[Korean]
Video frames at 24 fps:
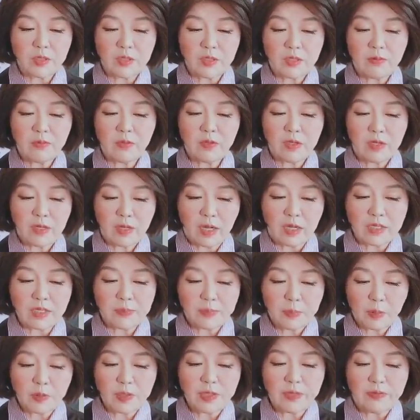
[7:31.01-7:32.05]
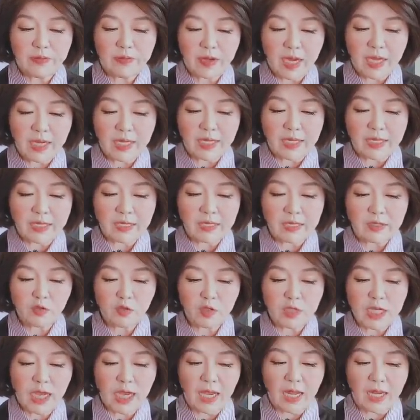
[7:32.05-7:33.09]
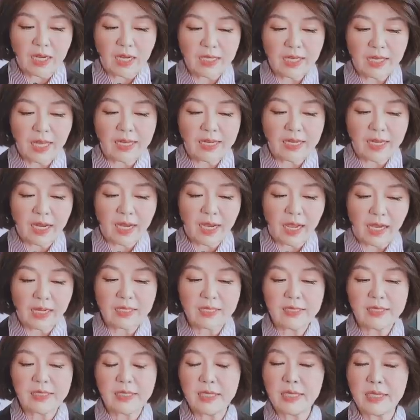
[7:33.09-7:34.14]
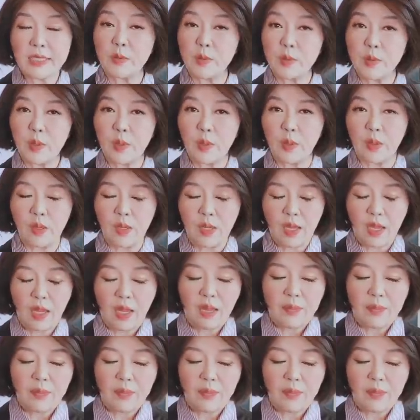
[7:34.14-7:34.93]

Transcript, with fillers: 스토, 아, 스포티파이의 수장 다니엘 에크 CEO도